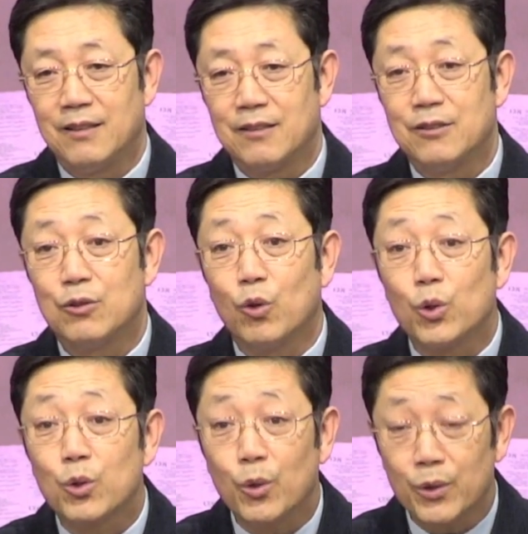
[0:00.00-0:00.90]
그
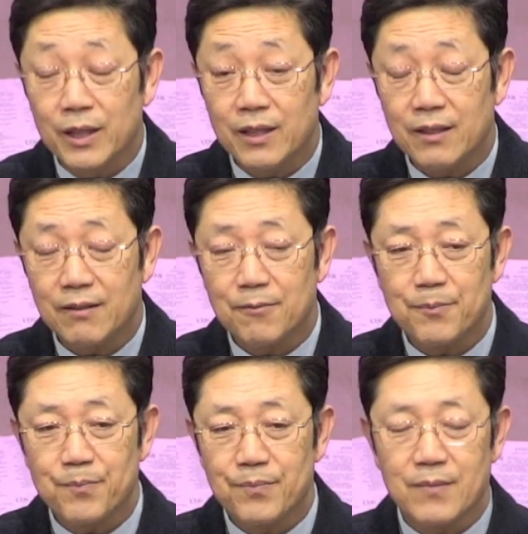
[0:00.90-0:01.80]
고통이
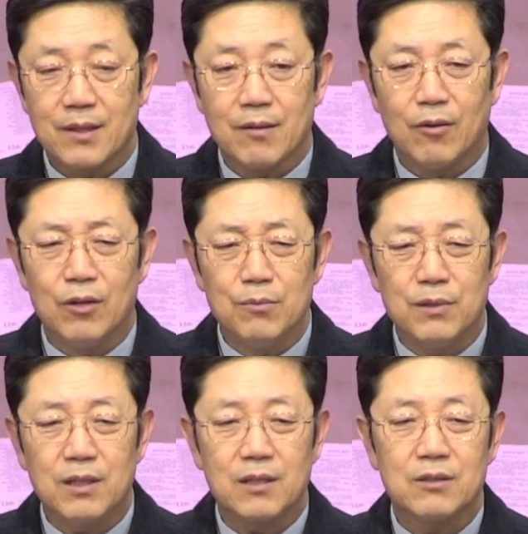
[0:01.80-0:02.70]

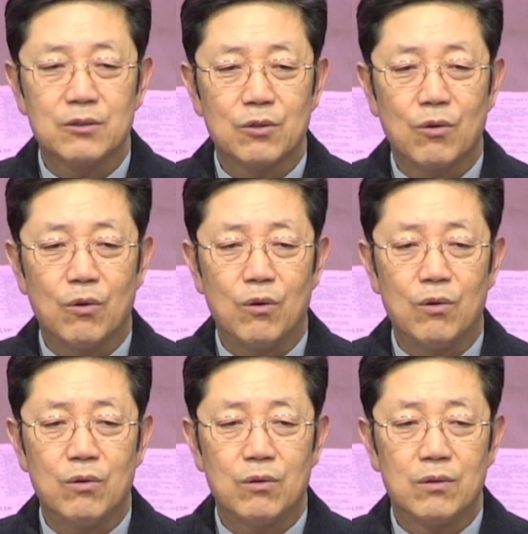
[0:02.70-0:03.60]
얼마나
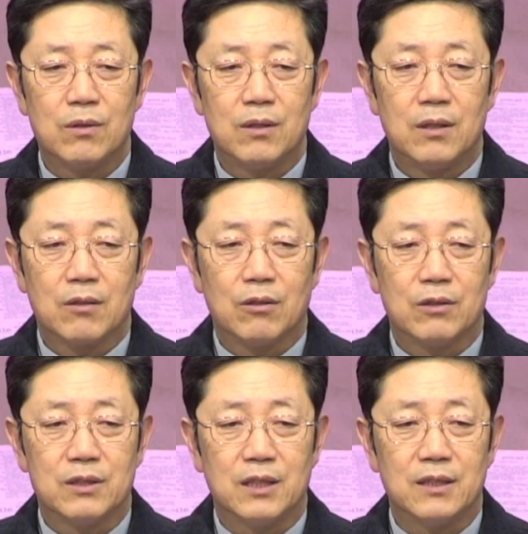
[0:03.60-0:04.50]
크고
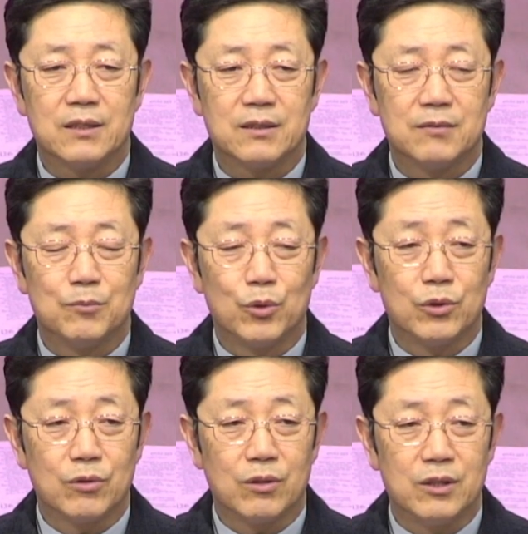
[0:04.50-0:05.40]
거기에 지금
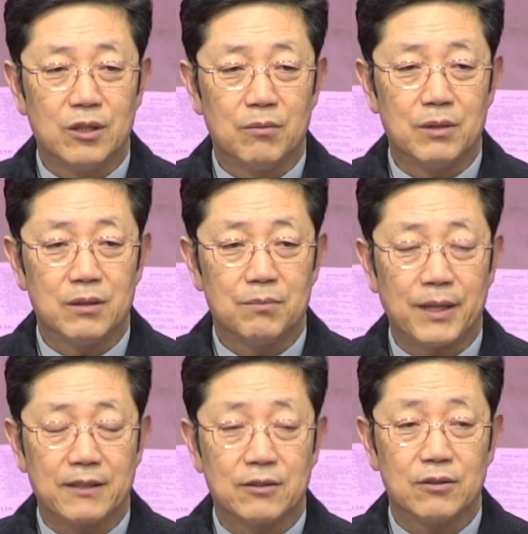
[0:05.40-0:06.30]
모든 걸 잃어버린
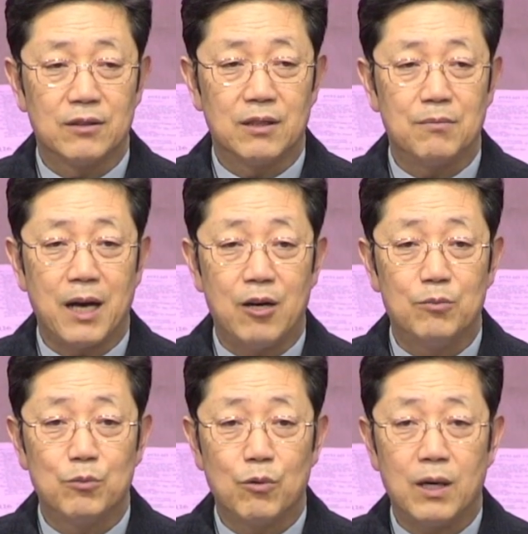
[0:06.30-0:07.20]
백성들의
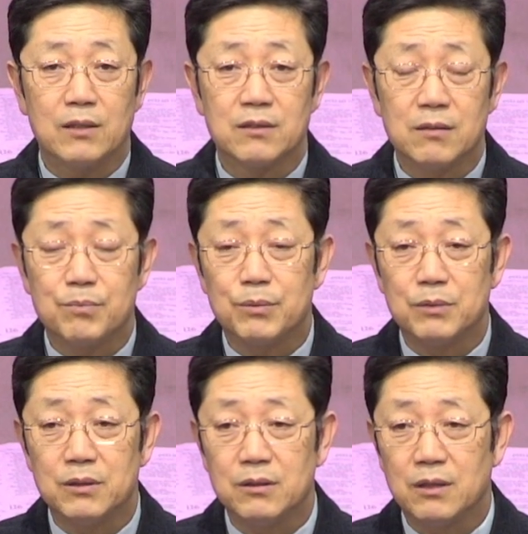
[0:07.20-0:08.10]
마음과
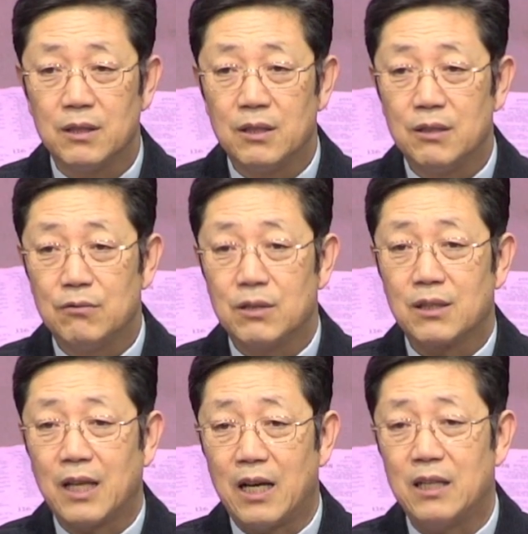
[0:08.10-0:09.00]
슬픔은 우리가
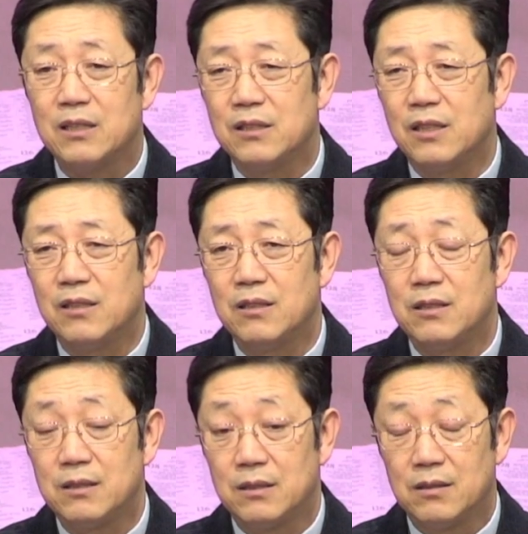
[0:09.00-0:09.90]
다 이해를
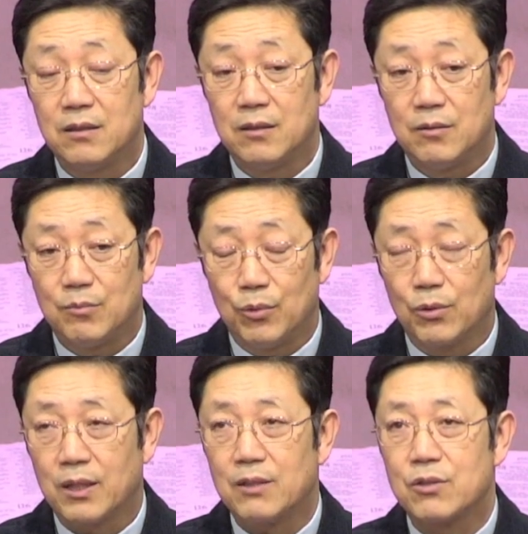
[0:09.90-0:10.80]

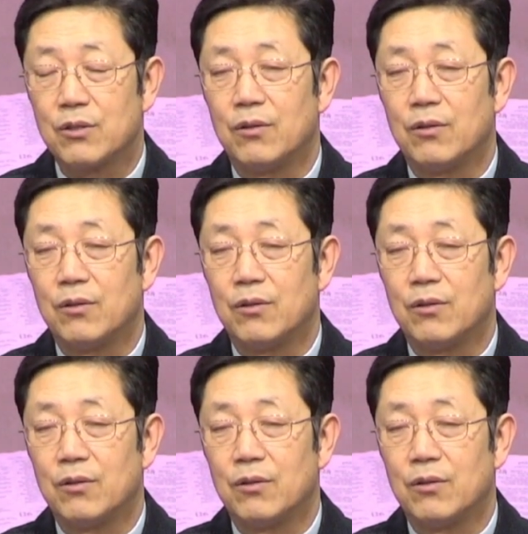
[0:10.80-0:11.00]
못하죠.